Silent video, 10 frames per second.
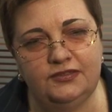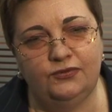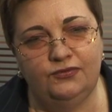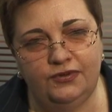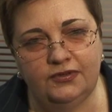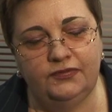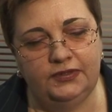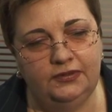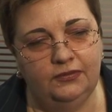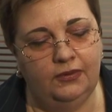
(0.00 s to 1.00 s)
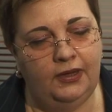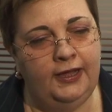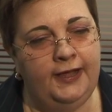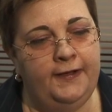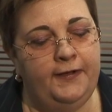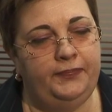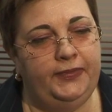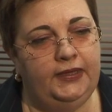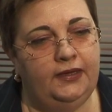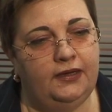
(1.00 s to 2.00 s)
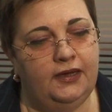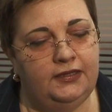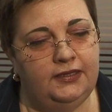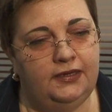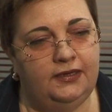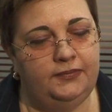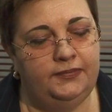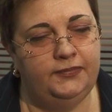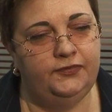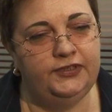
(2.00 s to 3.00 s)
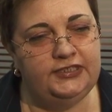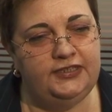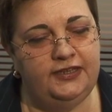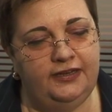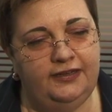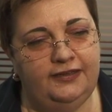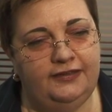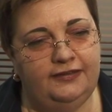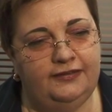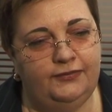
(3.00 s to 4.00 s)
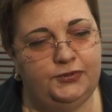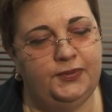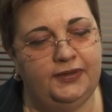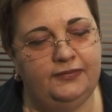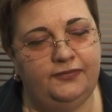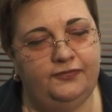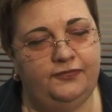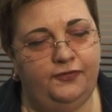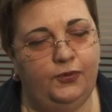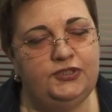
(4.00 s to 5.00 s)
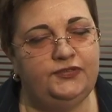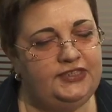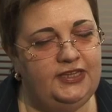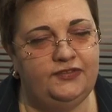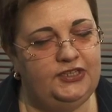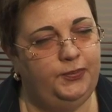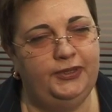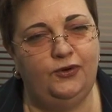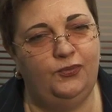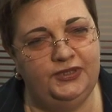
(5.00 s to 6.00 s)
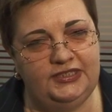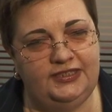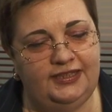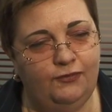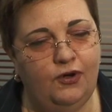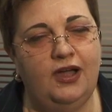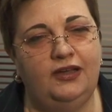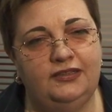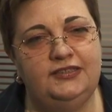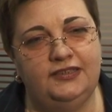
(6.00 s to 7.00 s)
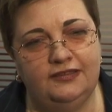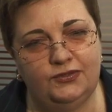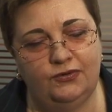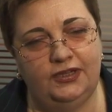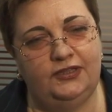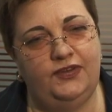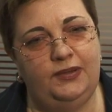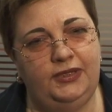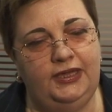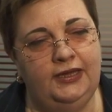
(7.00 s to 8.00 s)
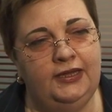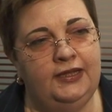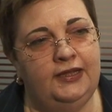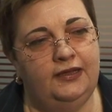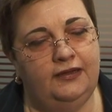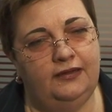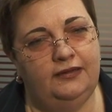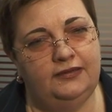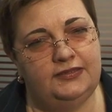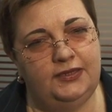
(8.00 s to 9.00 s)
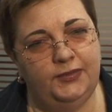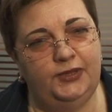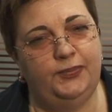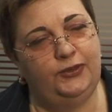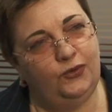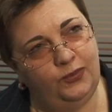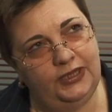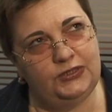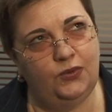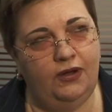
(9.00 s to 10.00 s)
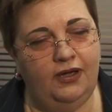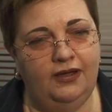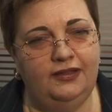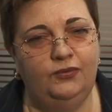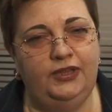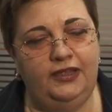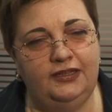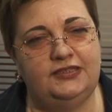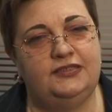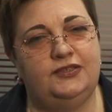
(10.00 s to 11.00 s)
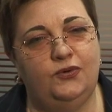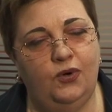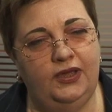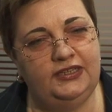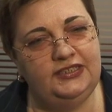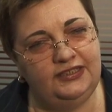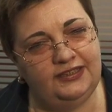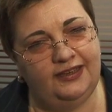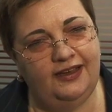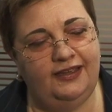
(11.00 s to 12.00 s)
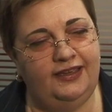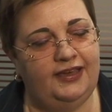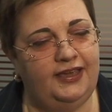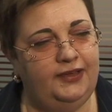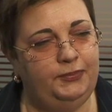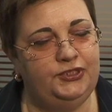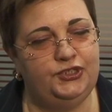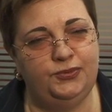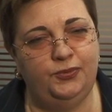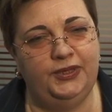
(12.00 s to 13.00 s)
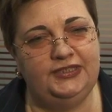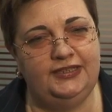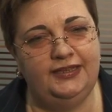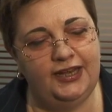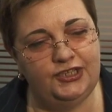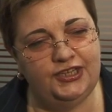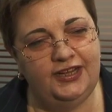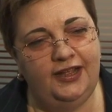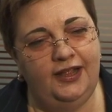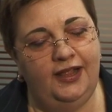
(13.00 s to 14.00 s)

реструктурировать долг э, когда выяснили, в общем, в ходе выяснения всех подробностей того, как это делать, сколько это времени занимает потом, насколько удлинится срок кредита, как, какие платежи ему платить дальше,